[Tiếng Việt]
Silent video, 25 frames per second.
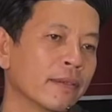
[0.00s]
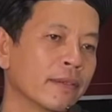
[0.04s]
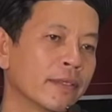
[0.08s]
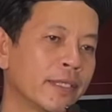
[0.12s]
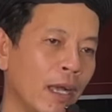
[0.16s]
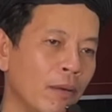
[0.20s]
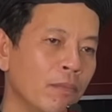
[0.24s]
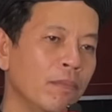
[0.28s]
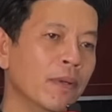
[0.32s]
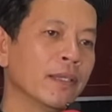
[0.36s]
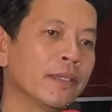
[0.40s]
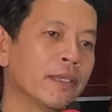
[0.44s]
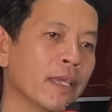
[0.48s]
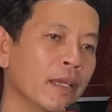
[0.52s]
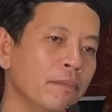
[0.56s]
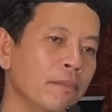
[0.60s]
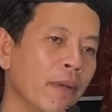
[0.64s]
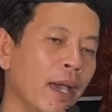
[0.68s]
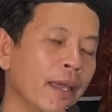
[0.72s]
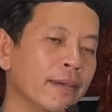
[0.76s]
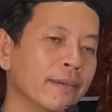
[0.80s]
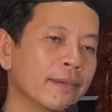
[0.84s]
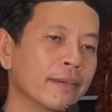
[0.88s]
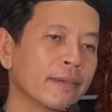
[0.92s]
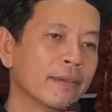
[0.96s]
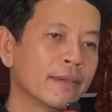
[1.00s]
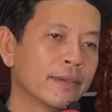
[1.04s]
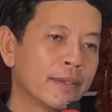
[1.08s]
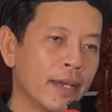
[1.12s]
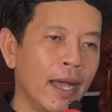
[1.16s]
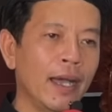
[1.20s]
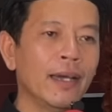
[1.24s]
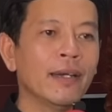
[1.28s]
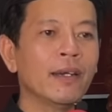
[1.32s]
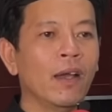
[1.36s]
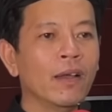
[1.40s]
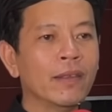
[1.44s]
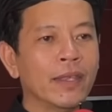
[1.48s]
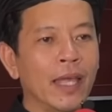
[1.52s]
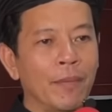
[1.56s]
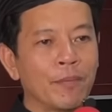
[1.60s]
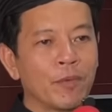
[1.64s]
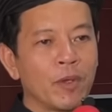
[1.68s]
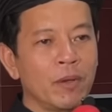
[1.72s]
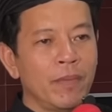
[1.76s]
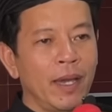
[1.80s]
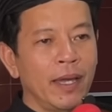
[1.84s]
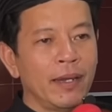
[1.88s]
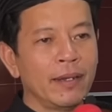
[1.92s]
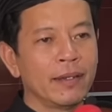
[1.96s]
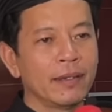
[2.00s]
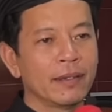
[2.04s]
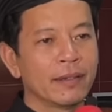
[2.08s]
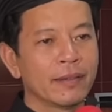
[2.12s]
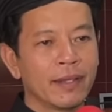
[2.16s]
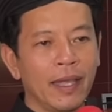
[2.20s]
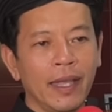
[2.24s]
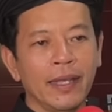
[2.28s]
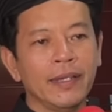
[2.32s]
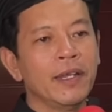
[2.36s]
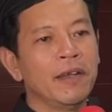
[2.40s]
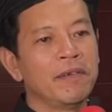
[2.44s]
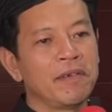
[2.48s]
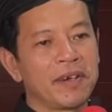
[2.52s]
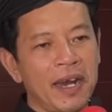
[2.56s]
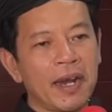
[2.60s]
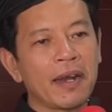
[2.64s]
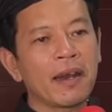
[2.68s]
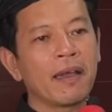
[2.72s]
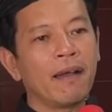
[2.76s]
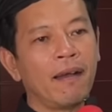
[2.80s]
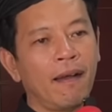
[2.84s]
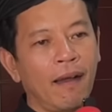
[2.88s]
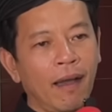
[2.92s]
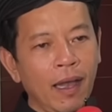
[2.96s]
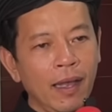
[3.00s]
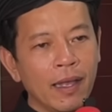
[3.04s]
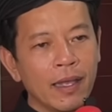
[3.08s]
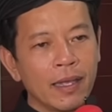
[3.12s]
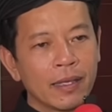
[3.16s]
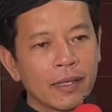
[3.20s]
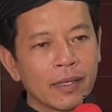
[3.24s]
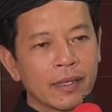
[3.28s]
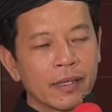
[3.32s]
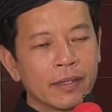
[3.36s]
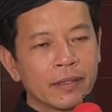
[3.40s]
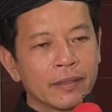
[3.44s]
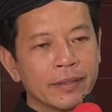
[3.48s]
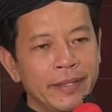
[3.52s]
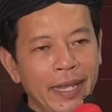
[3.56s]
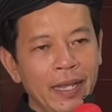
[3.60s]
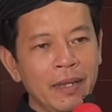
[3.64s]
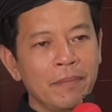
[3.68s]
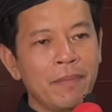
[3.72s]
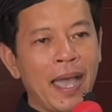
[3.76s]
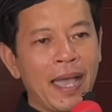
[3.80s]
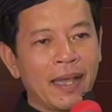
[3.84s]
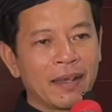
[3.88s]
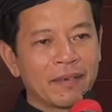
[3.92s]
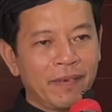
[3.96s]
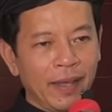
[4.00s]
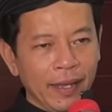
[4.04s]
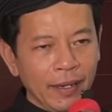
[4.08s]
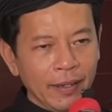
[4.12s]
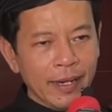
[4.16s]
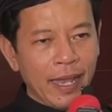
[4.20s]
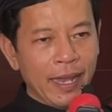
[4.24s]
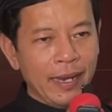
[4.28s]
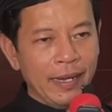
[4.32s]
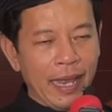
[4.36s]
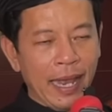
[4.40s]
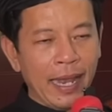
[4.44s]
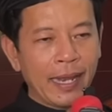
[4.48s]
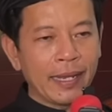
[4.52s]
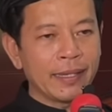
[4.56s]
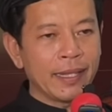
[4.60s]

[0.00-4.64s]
sống ở chính mình trở nội tâm của mình thì điều này rất là khó chi bằng vấn đề này